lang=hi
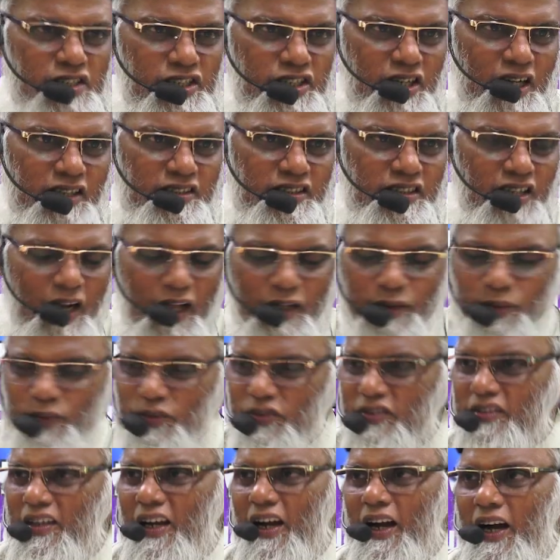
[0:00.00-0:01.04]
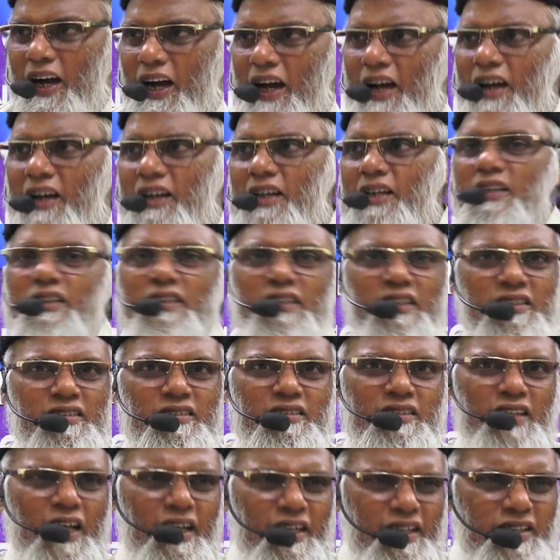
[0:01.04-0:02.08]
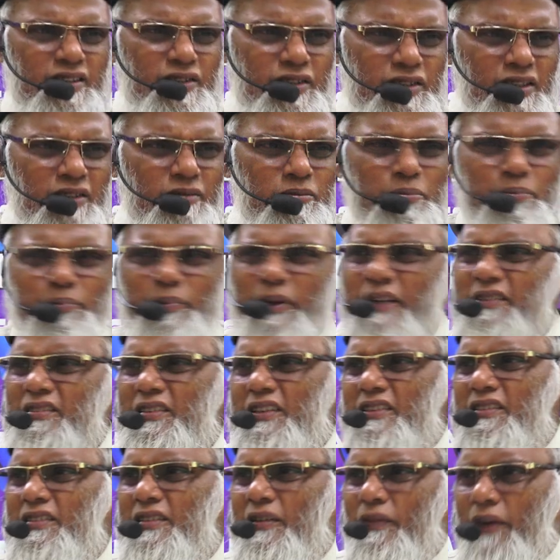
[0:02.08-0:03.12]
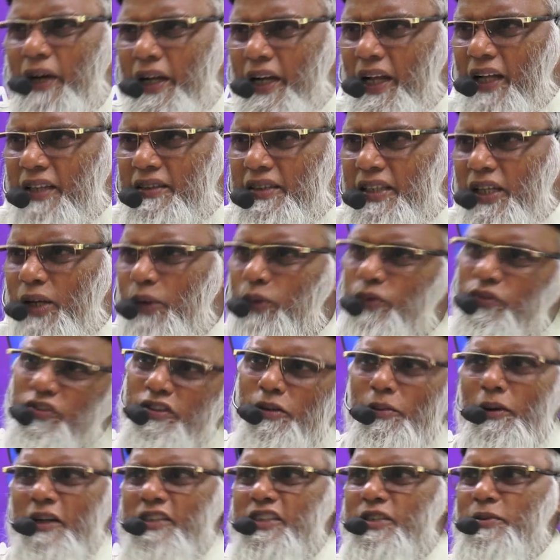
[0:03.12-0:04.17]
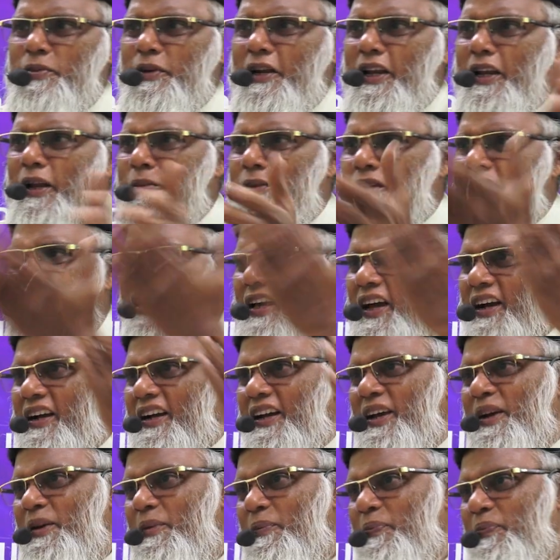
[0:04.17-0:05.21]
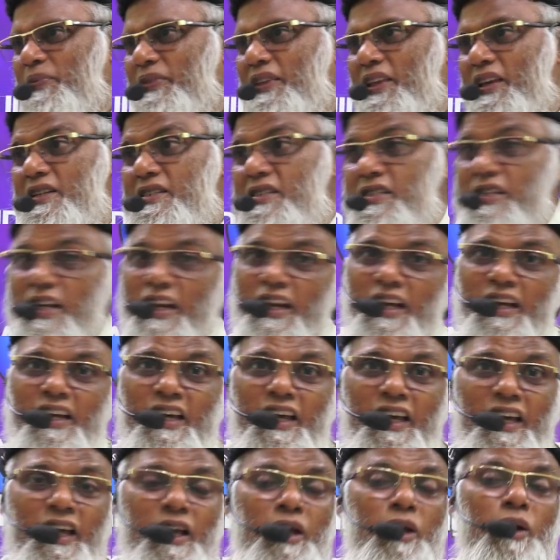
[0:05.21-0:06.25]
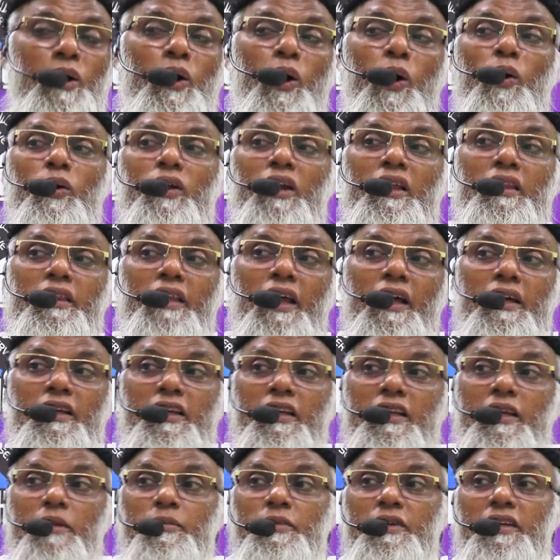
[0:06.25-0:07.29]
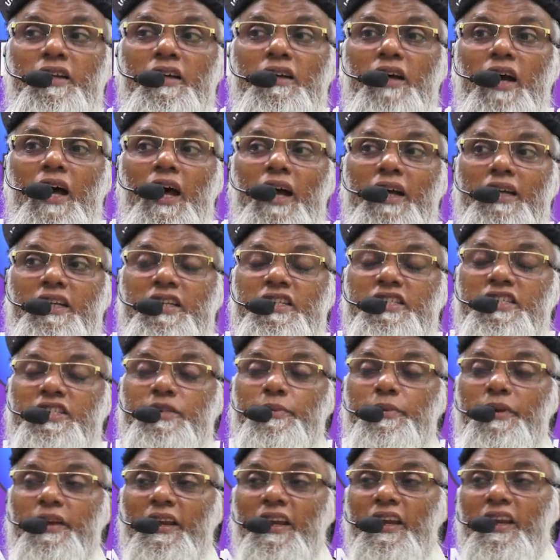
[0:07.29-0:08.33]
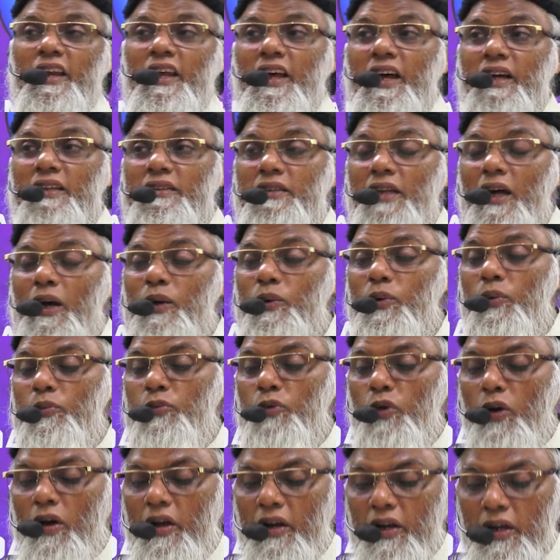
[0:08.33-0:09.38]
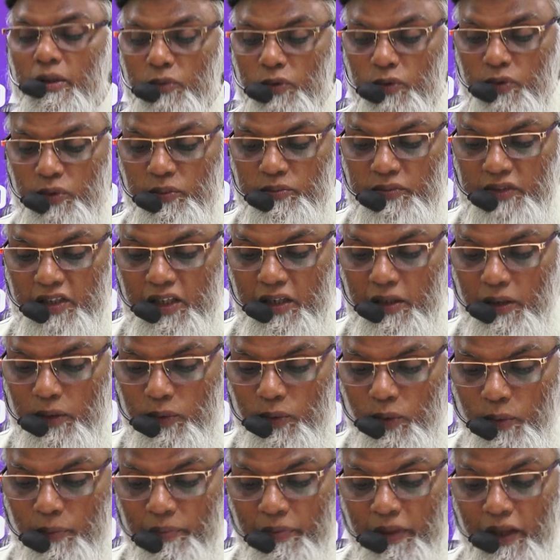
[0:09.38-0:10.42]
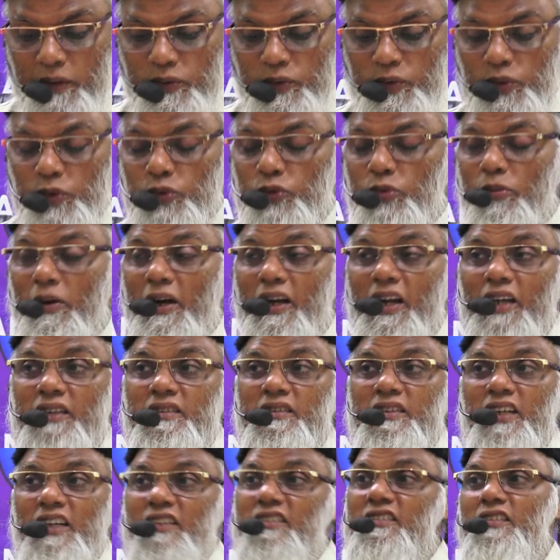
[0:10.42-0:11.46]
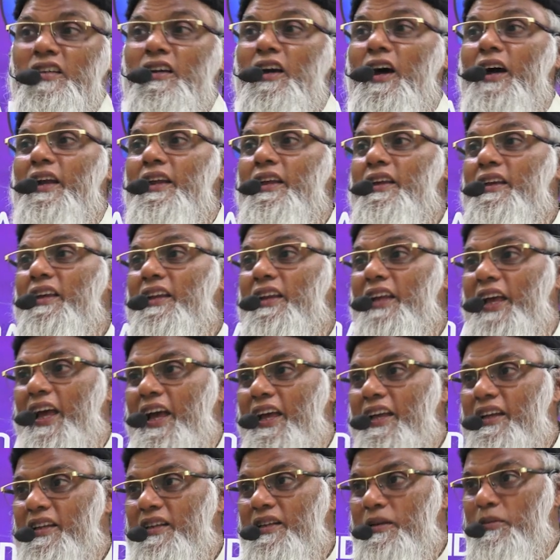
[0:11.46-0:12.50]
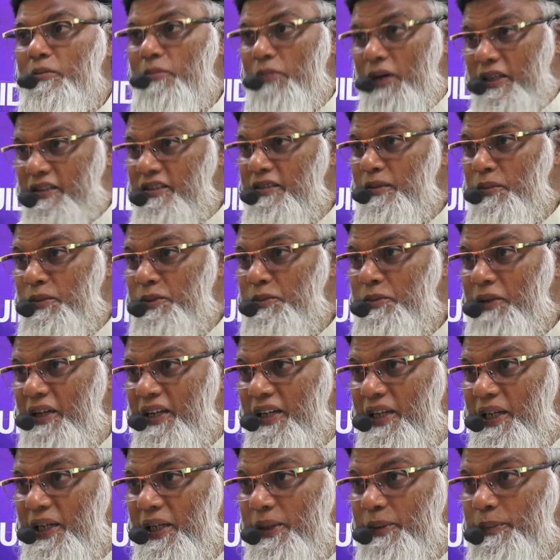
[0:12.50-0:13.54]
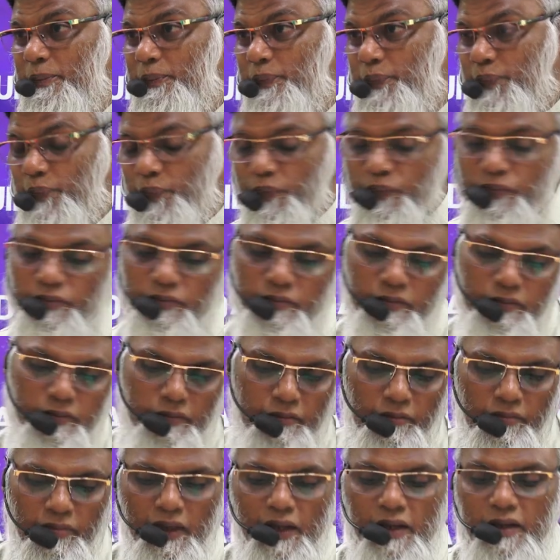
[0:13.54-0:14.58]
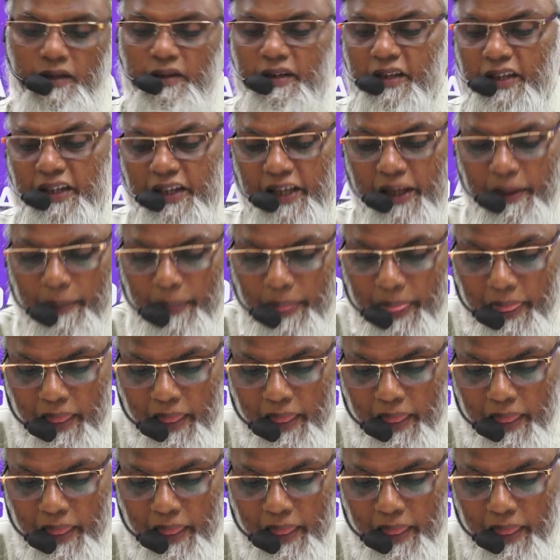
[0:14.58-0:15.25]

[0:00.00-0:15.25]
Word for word: अशरात उत्साह ये सारी चंद बेसिक सवाल किए और उसके बाद जबरील अमीन क्या गए चले गए और अल्लाह के नबी ने कहा कि जबरील हैं अताकुम युम दीनकुम जो तुम्हारा दीन सिखाने के लिए आए बात समझ में आएगी ठीक है